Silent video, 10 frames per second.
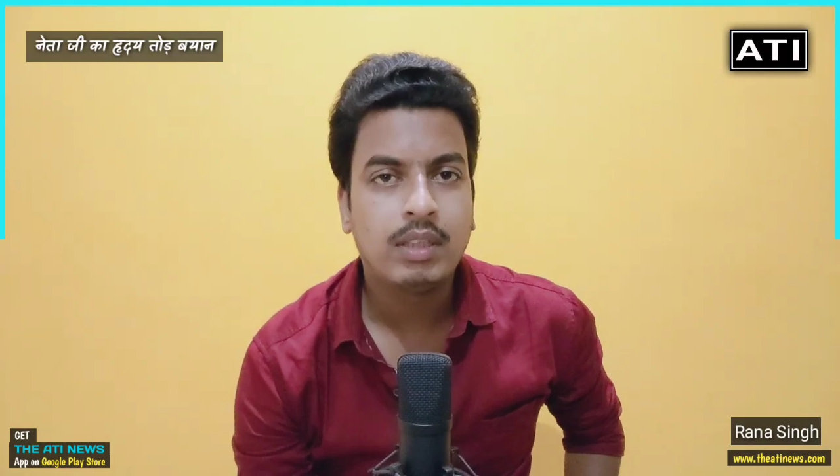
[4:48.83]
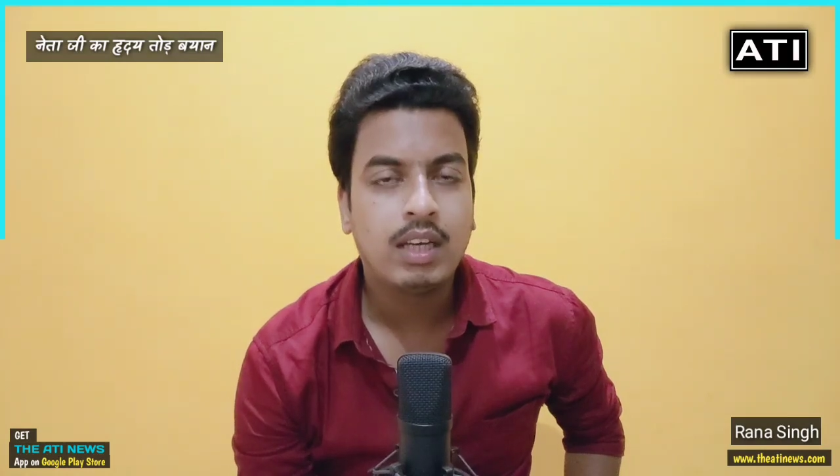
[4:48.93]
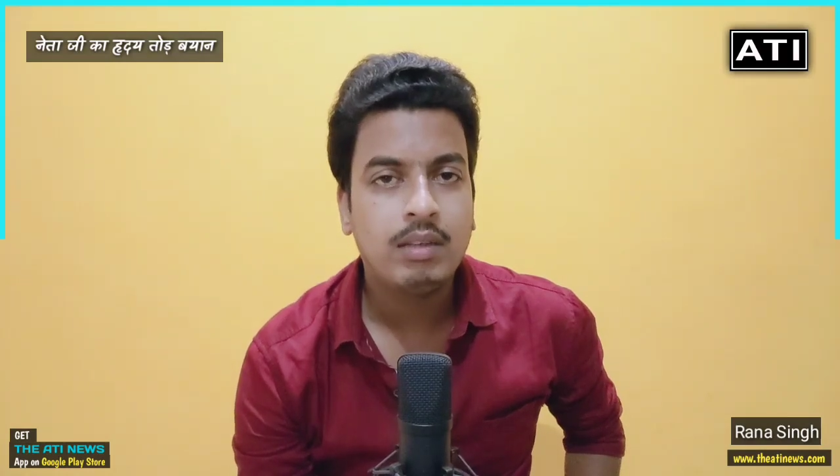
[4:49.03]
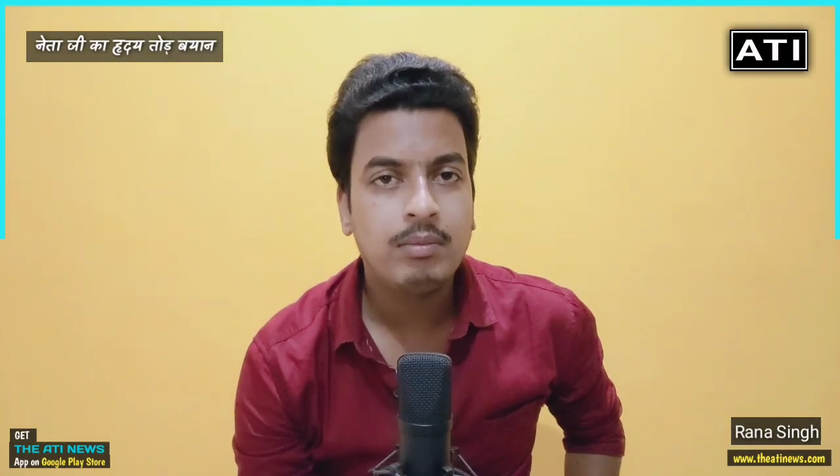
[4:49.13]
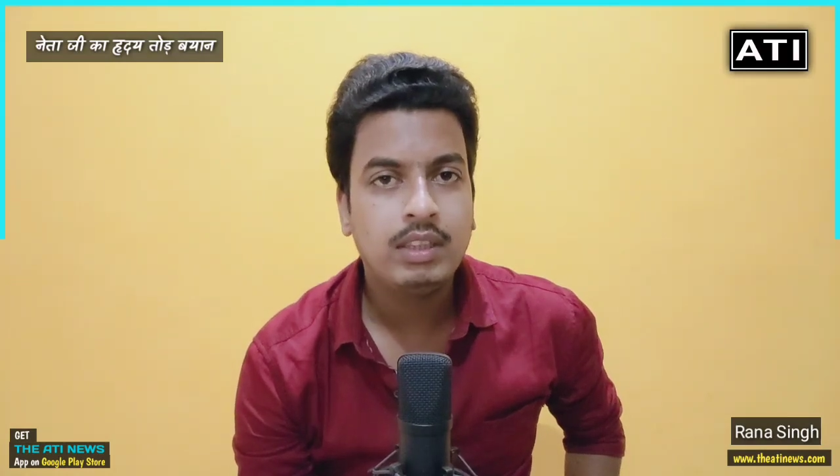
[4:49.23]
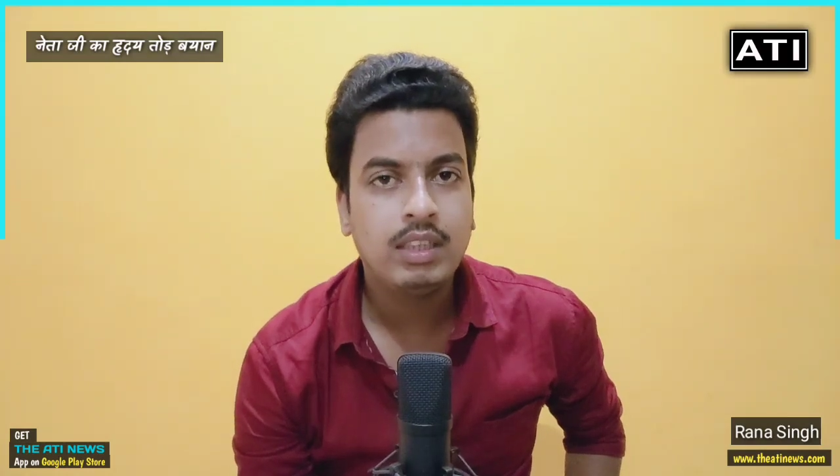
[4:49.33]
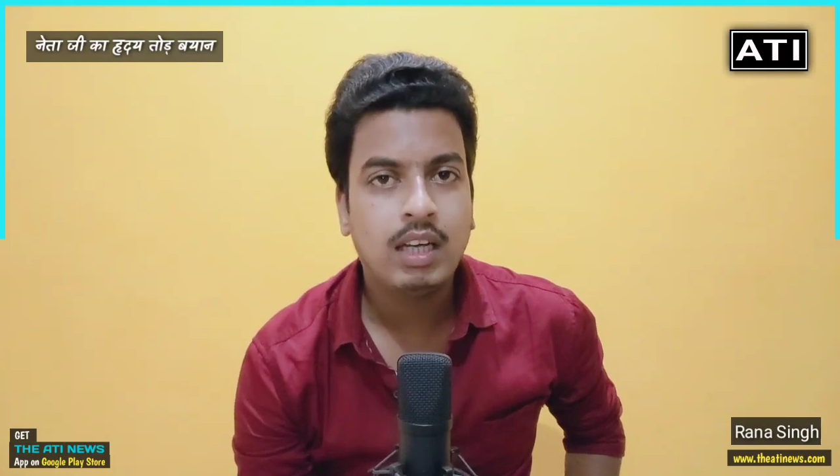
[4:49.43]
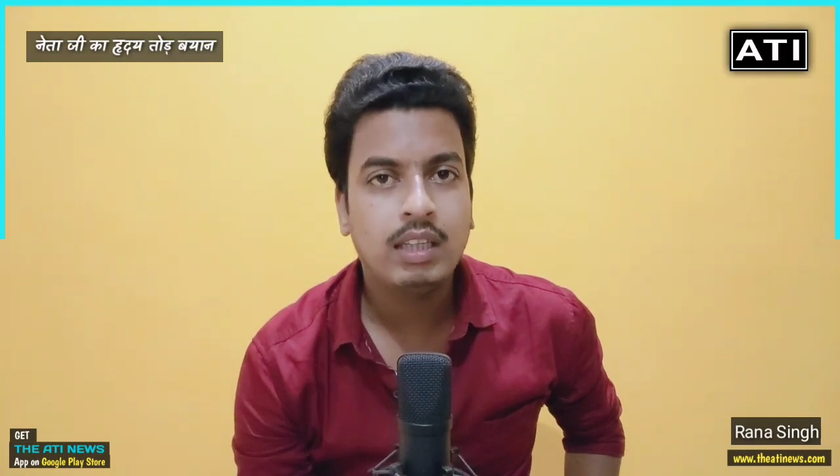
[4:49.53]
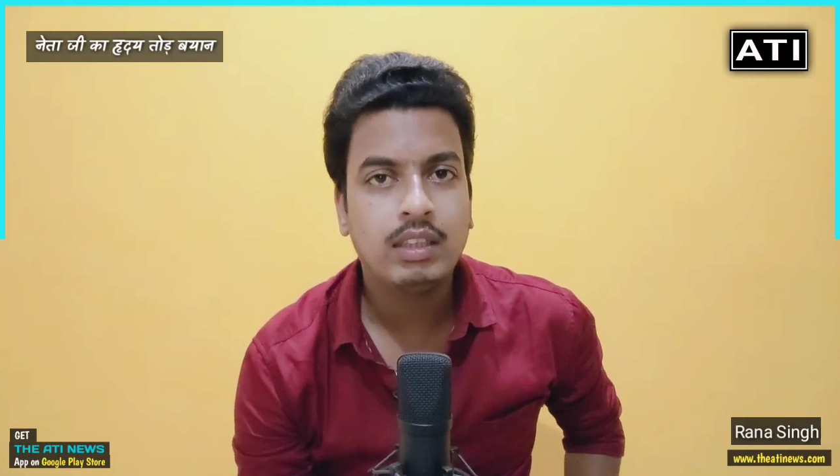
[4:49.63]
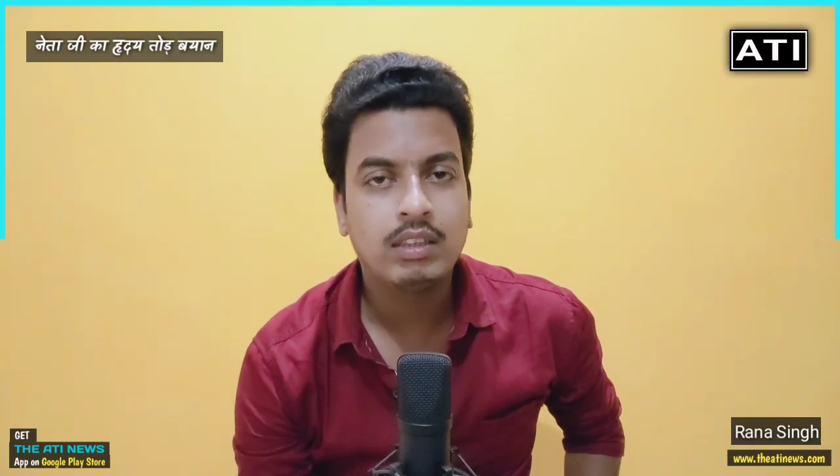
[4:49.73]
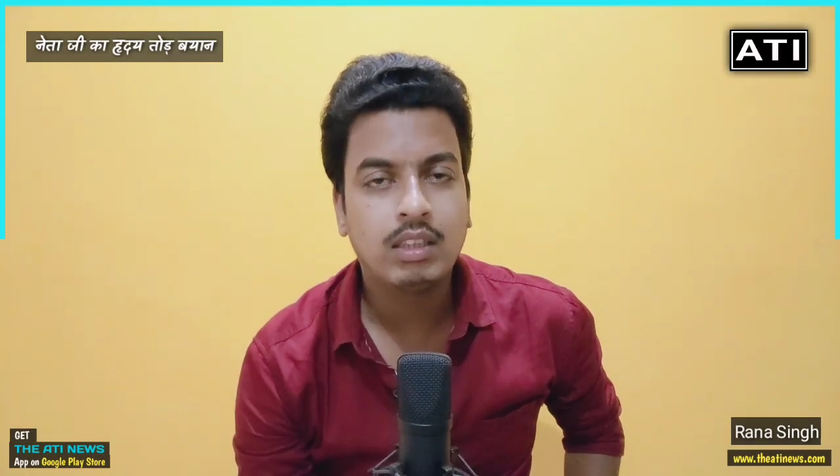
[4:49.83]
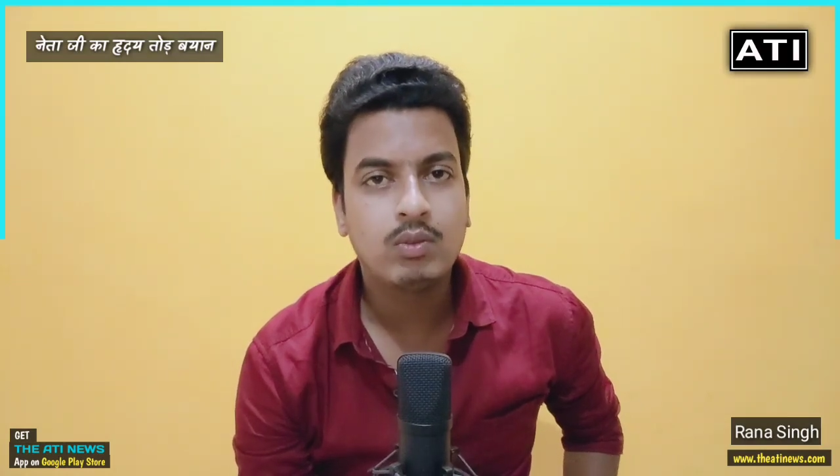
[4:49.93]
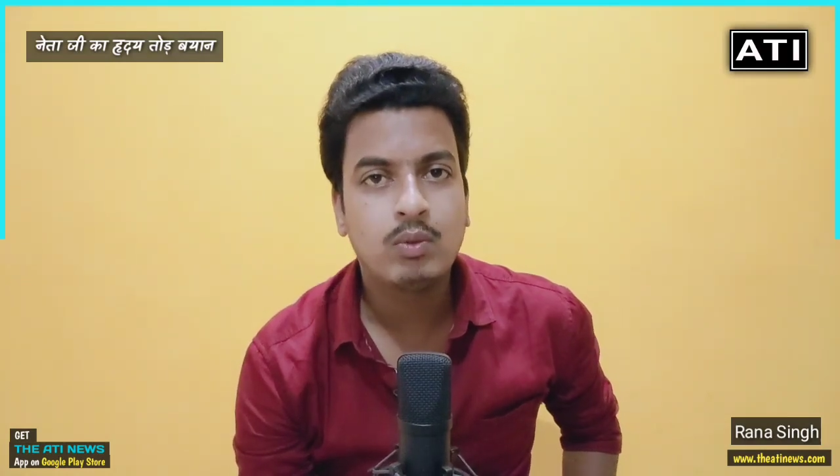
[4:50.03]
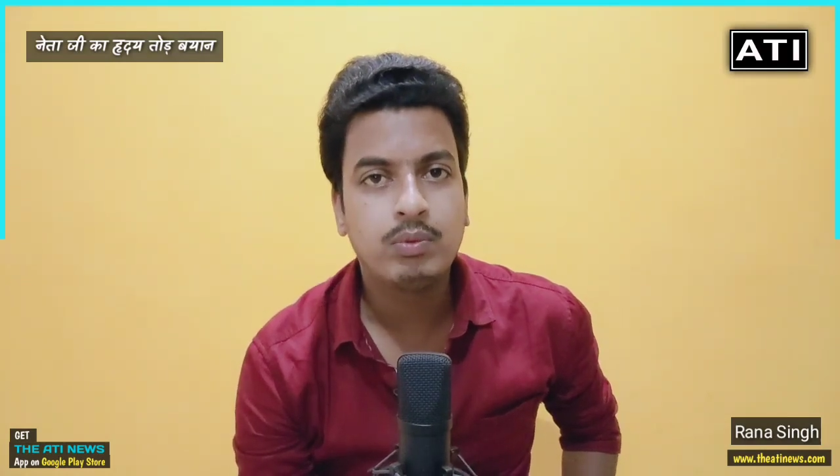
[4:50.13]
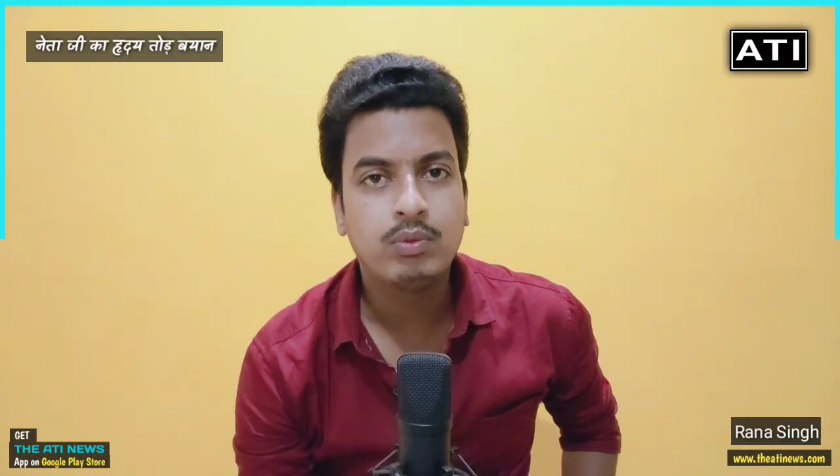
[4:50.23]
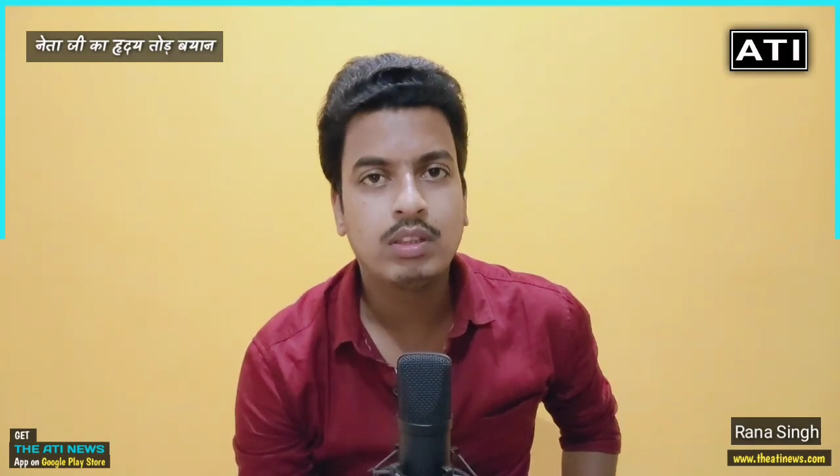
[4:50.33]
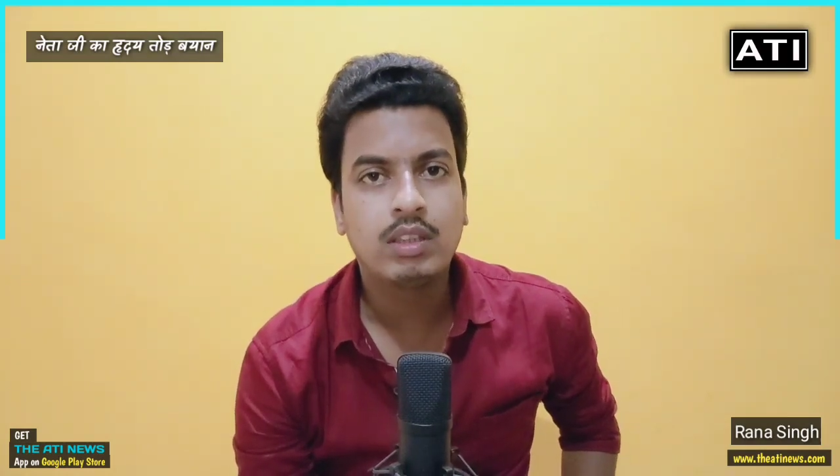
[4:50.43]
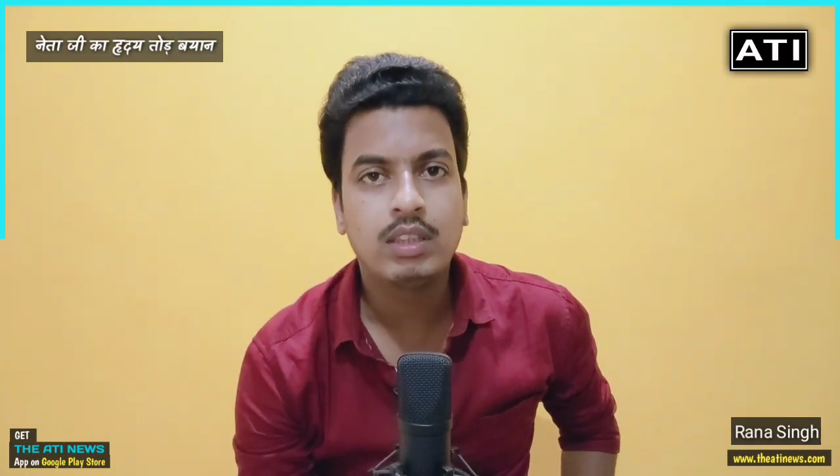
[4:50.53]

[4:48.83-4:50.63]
बयान भी दिया है कितना खूबसूरत